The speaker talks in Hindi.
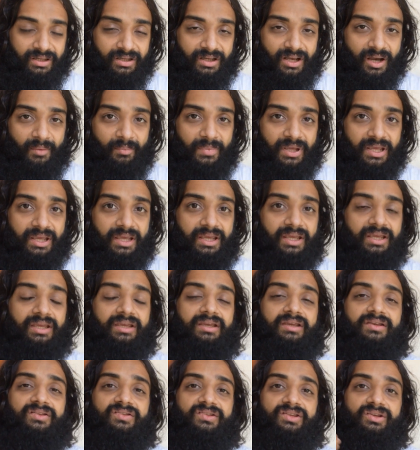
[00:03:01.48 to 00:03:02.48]
कभी
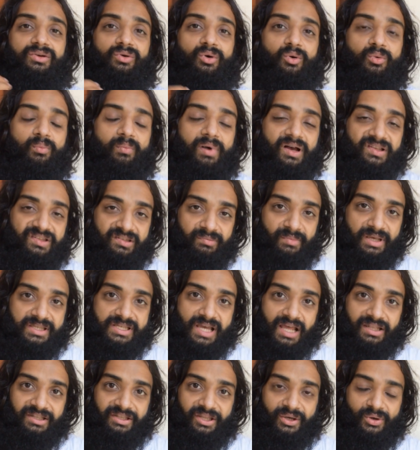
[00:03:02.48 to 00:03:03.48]
किसी को बस में
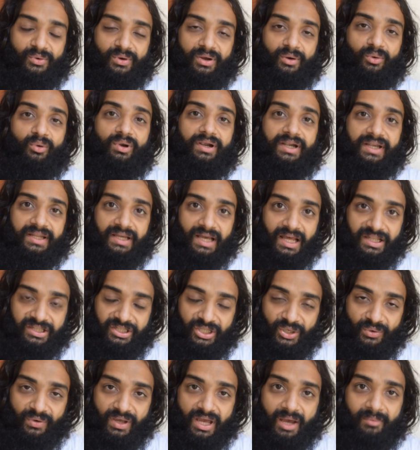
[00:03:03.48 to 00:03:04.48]
जाते हुए उल्टी
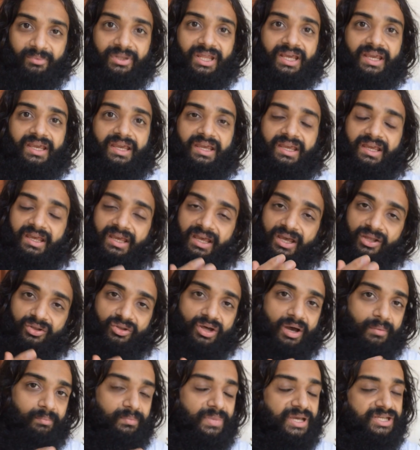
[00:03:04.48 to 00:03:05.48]
आते हुए आप देखें
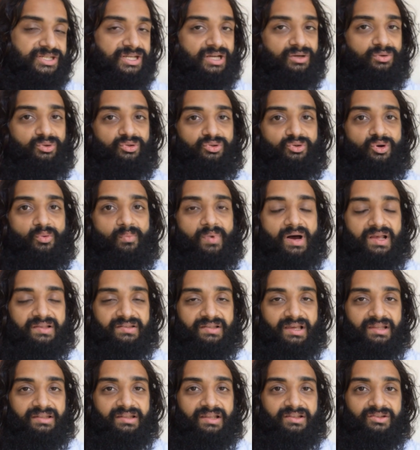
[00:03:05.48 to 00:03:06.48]
तो आप बेशक उसको पाँच
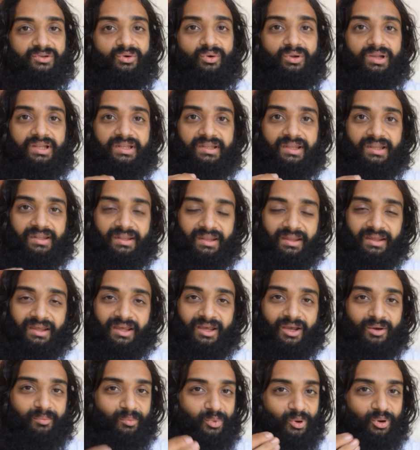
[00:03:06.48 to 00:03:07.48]
सात दस गोली दे दें
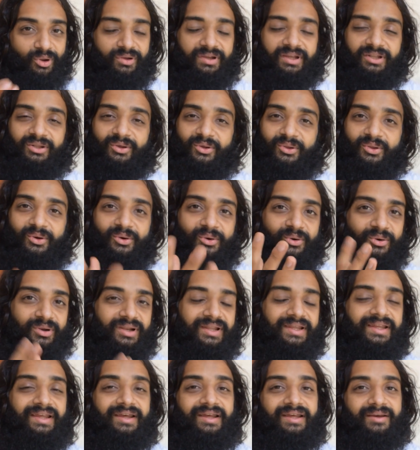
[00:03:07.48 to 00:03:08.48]
बोलो ये दो दो
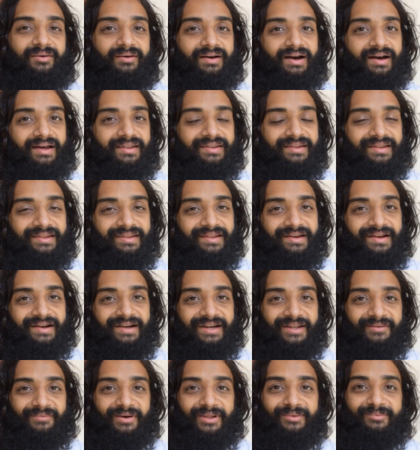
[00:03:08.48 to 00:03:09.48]
गोली आधे आधे
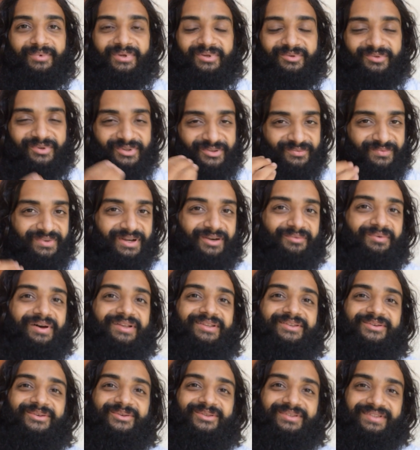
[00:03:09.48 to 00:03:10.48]
घंटे बाद बीस बीस मिनट बाद
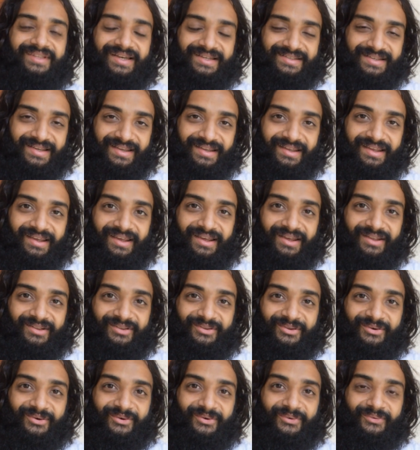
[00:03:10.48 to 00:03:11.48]
चूसता जाए
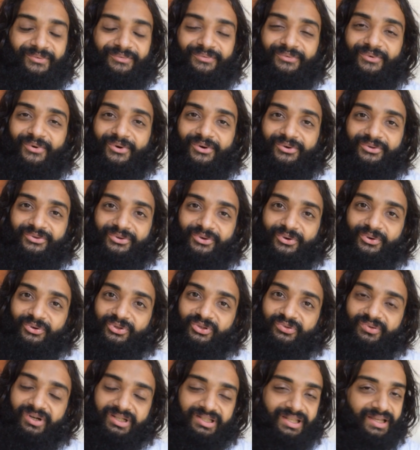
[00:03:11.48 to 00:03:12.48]
तो वो उसको
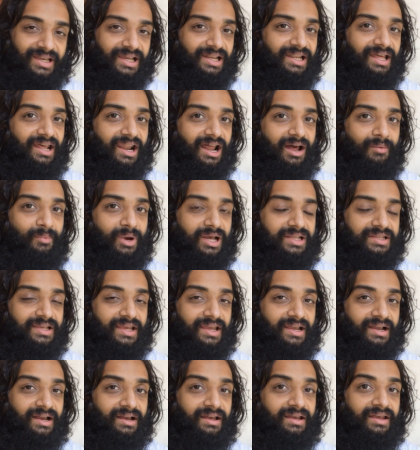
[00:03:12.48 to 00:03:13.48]
उस वक्त के लिए आराम आ
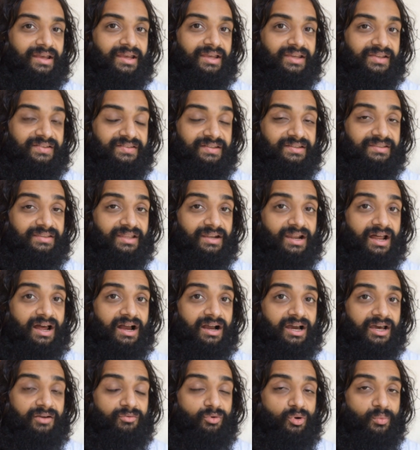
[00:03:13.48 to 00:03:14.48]
जाएगा इसी तरह
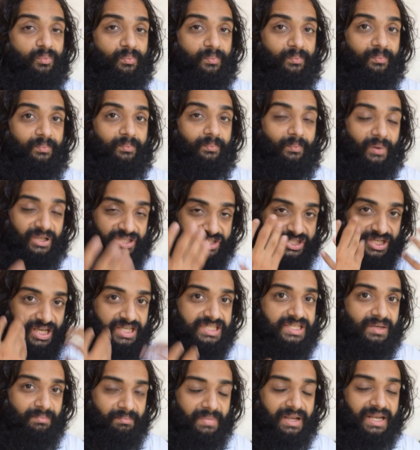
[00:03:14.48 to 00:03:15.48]
अगर वो पच के
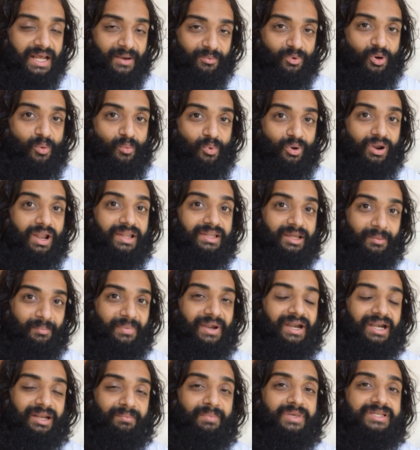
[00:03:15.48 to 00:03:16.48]
जब मैंने आपको बोला था
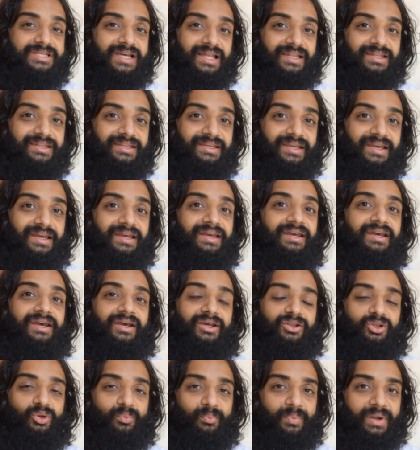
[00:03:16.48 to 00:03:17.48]
पेट में जाती है
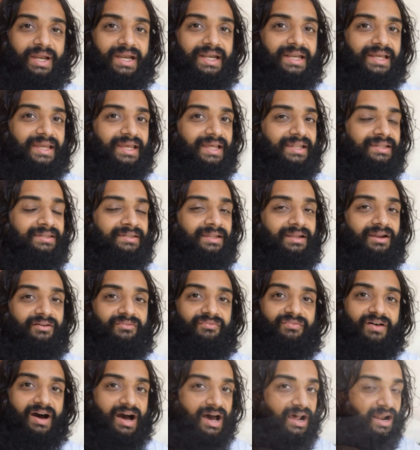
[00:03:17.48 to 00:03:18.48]
तो पेट के अंदर आप
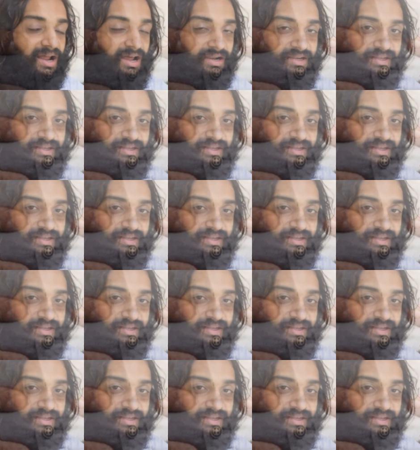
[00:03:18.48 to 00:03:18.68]
फारा